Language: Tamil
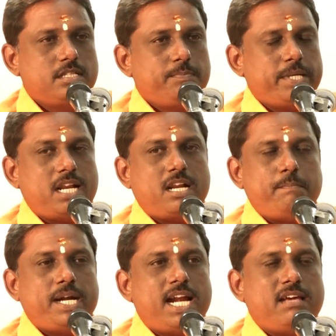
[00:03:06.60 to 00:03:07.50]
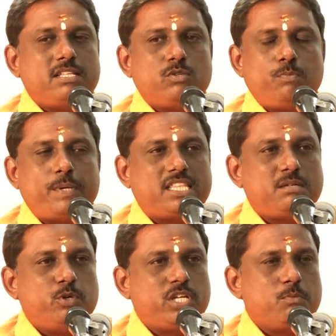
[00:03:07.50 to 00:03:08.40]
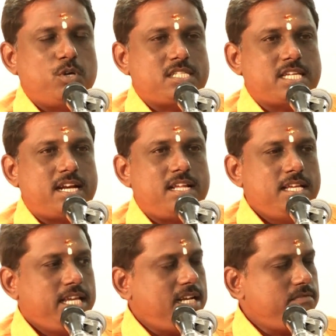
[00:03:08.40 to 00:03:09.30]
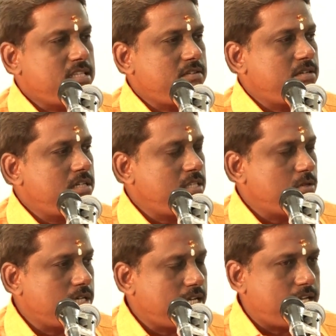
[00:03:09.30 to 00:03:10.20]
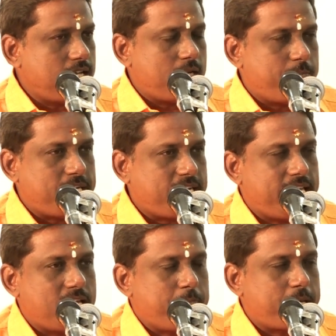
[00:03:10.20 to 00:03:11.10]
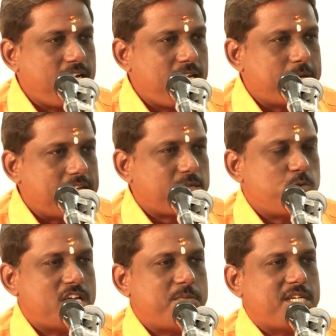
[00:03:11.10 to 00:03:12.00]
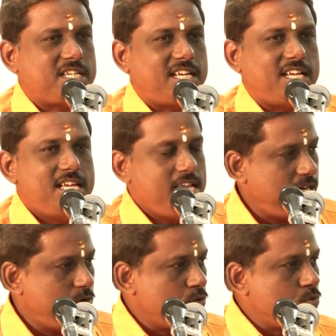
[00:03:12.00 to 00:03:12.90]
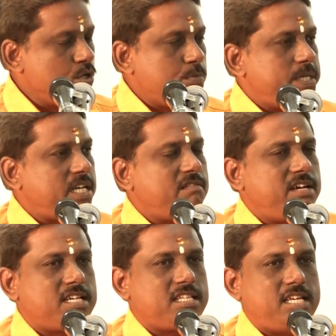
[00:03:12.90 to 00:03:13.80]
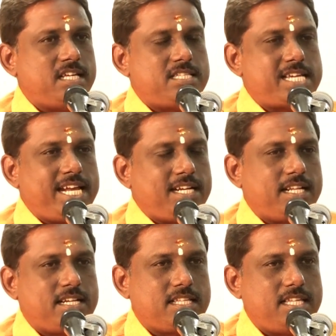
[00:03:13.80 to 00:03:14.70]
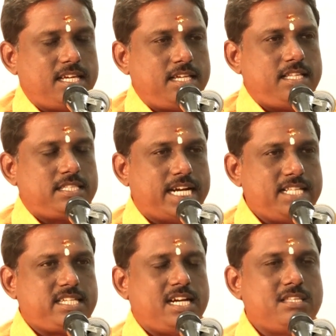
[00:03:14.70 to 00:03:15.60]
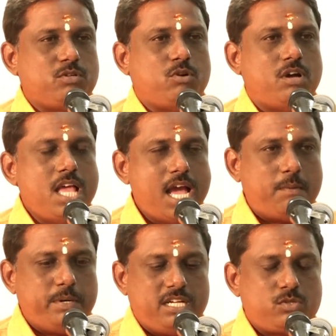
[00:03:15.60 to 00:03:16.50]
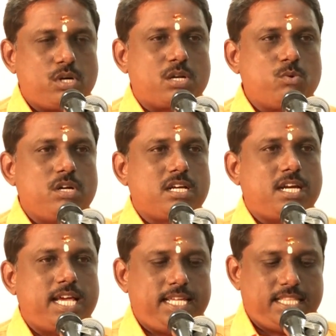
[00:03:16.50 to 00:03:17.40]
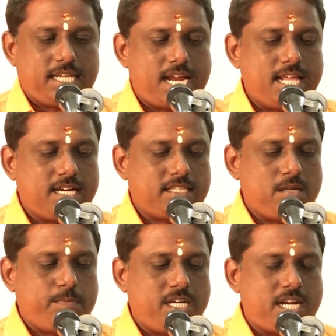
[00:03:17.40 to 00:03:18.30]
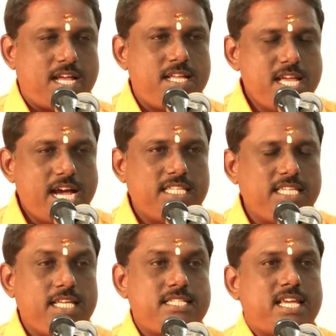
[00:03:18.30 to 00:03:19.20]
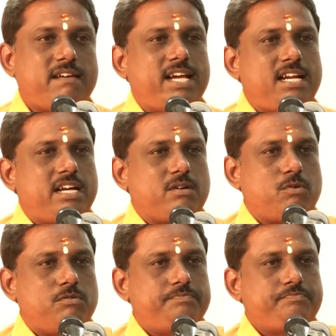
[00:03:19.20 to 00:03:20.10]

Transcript: இப்போ நான் ரொம்ப நாளாக வந்து ஒரு பத்திரம் முடிக்க முடியல சார் இல்லை வந்து இதோட பட்டா என் பேர்லேயே மாற்ற முடியாமல் இருக்குது இல்லை ஒரு கூட்டு பட்டாவாக இருக்குது ஜாயிண்டில் இருக்குது இதை தனித்து எழுதணும் அப்படின்னு சொல்கிறவங்களுக்கெல்லாம் இந்த காலகட்டத்தில் பண்ணால் அது ஈஸியாக வேலை நடக்கும்